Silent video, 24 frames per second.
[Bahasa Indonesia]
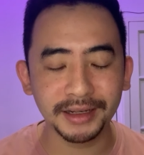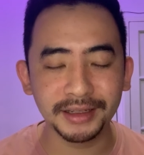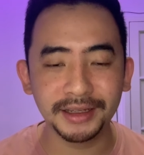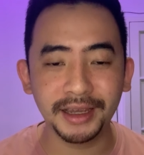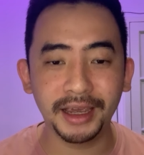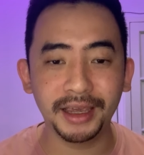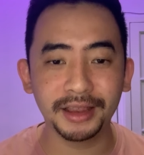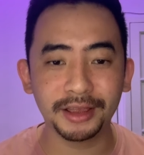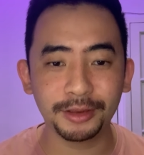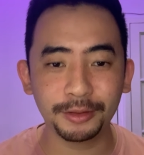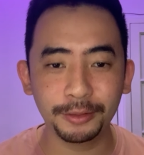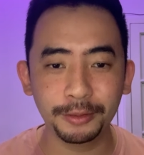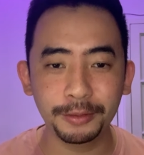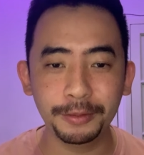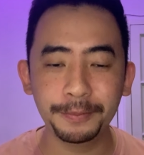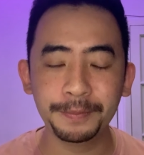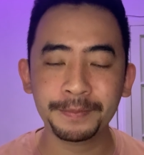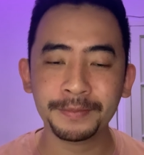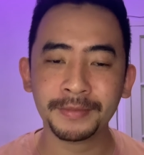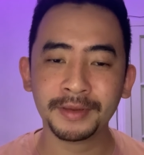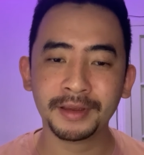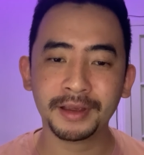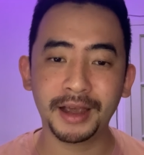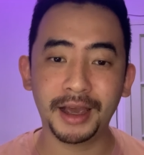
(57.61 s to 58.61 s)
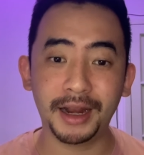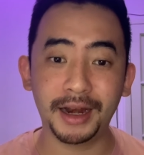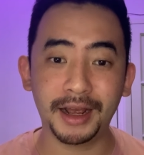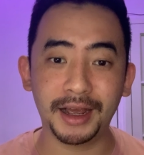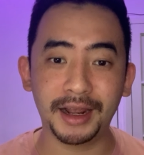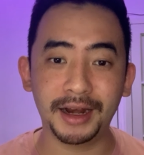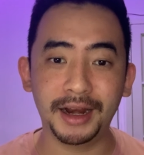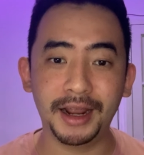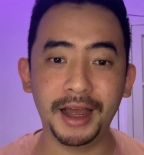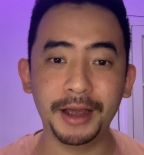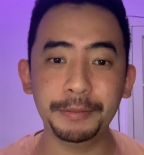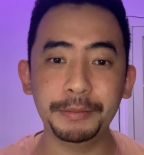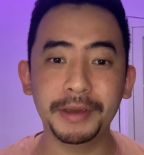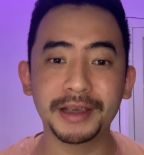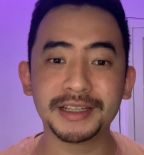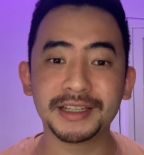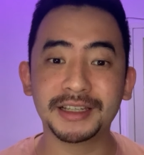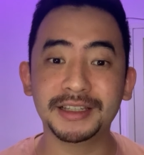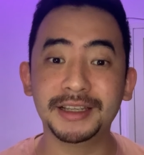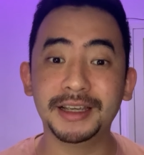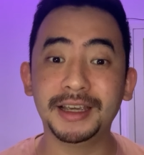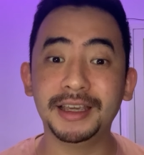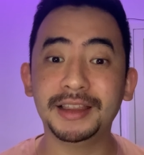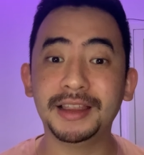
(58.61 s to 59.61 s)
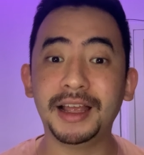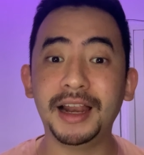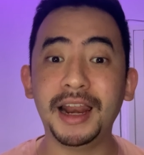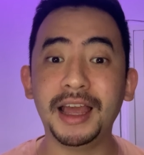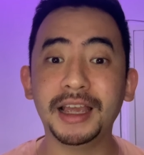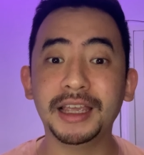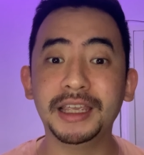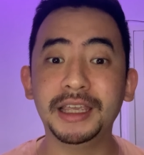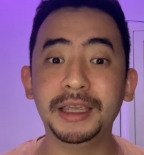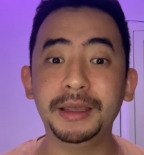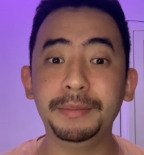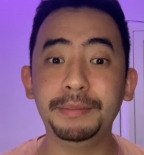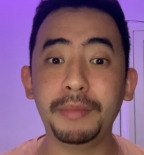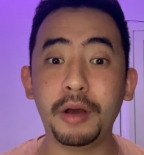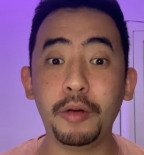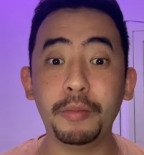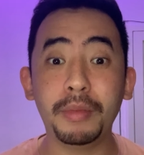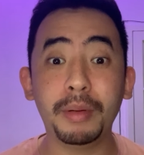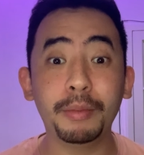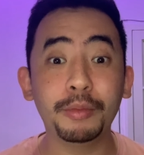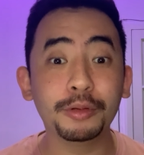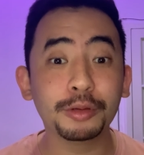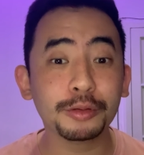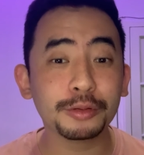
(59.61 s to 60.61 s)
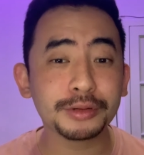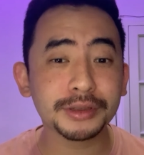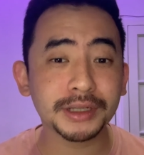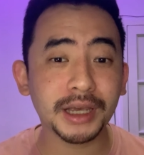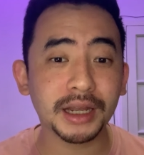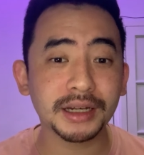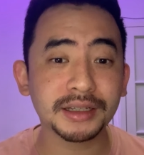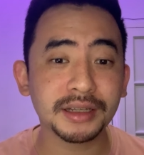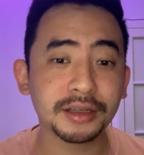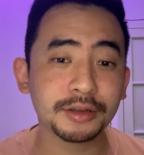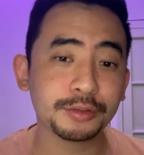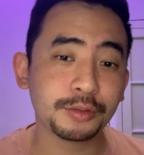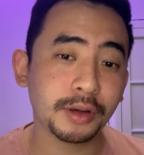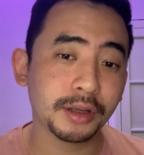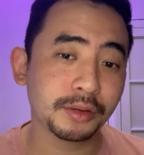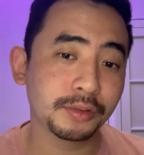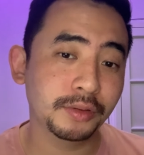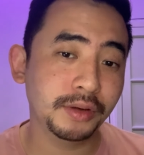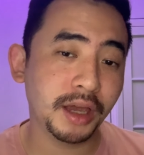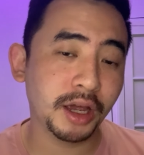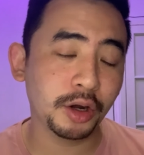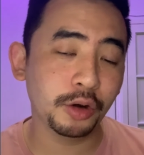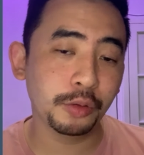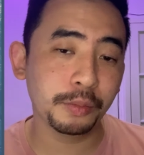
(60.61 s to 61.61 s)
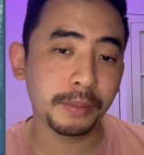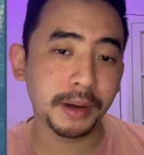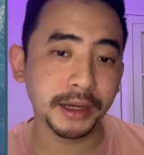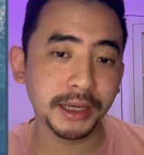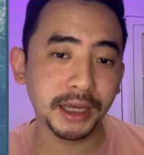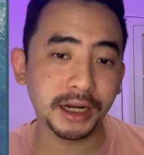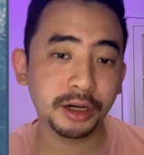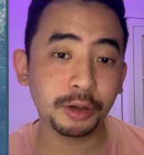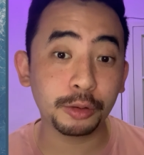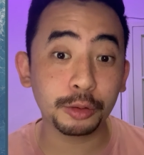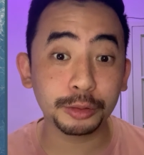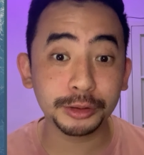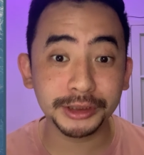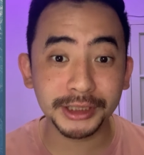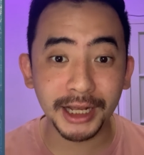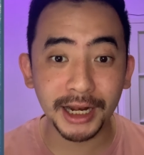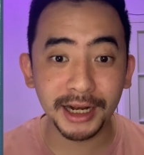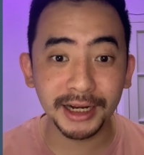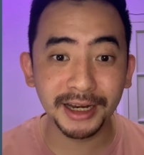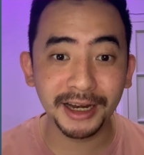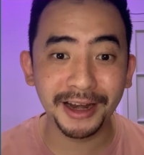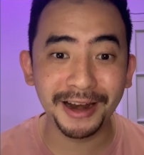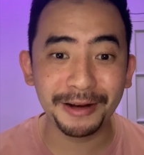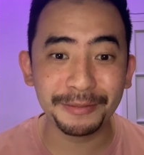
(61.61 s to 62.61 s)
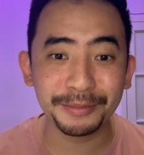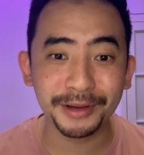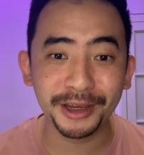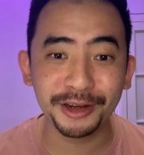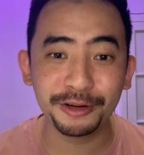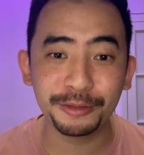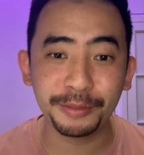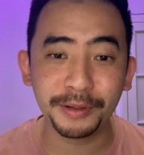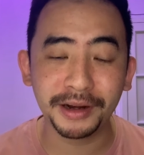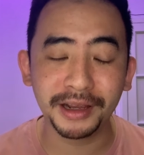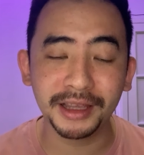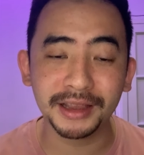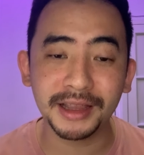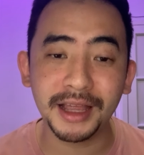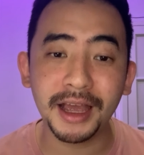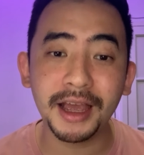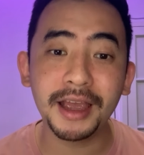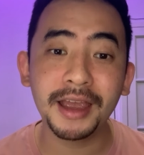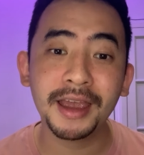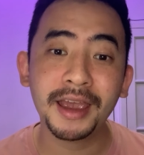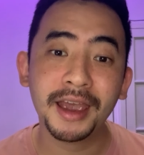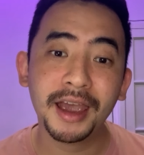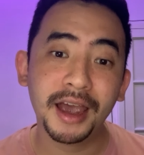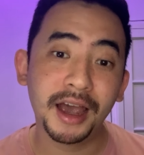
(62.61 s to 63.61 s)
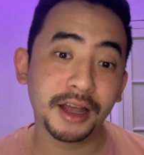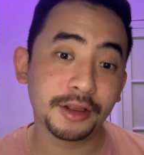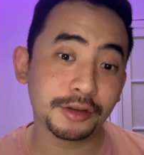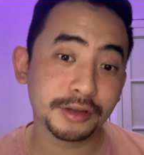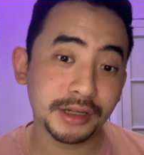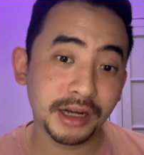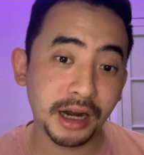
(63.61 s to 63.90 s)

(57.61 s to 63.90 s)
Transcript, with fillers: yaitu kadang-kadang biasanya kita lagi mau memutuskan sesuatu yang lumayan krusial di dalam kehidupan kita atau